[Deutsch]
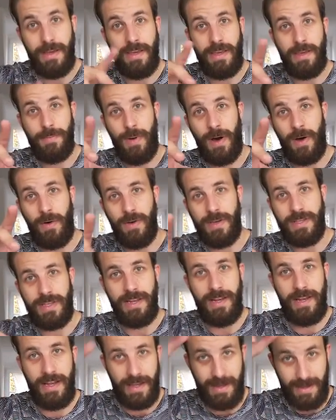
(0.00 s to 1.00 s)
ich packe euch
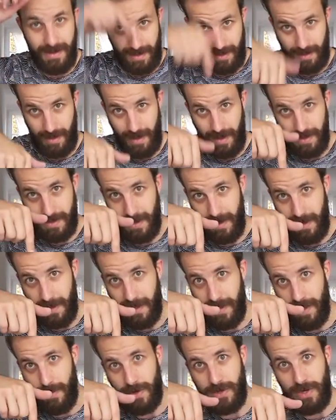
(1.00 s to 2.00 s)
den Link, erster
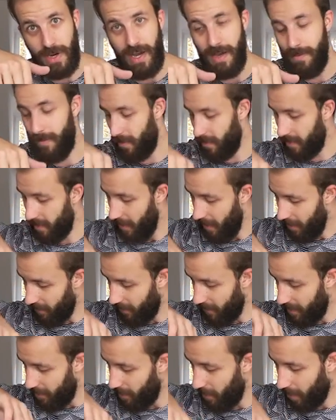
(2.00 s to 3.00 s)
Link in der Beschreibung
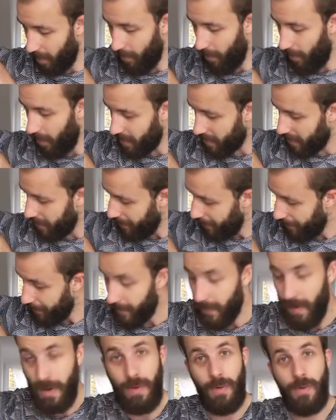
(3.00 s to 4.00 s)
von dem Longboard.
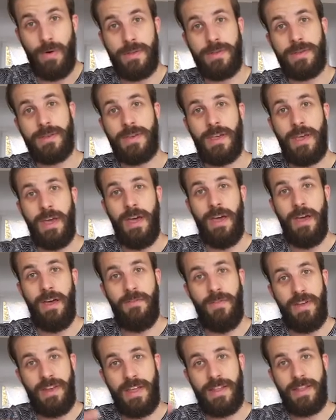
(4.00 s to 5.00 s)
Und
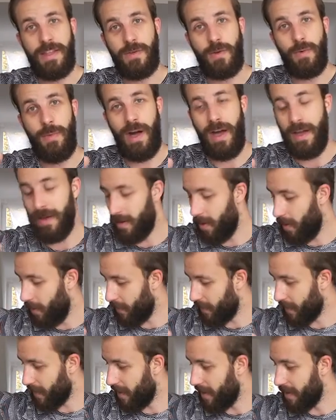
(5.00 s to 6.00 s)
wenn ihr darüber
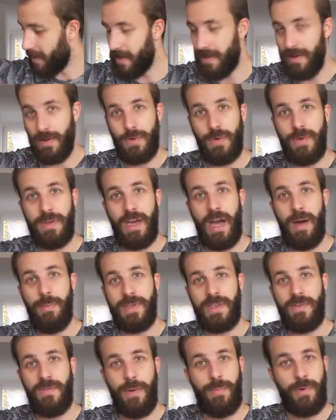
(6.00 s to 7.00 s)
einkauft, kriege ich natürlich 1
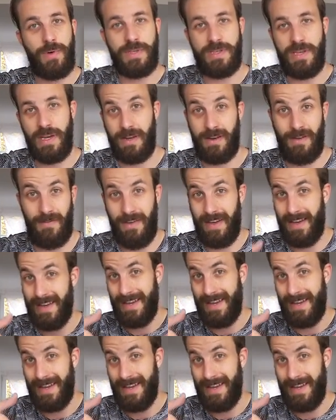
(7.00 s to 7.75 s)
bis 2 Prozent. Wäre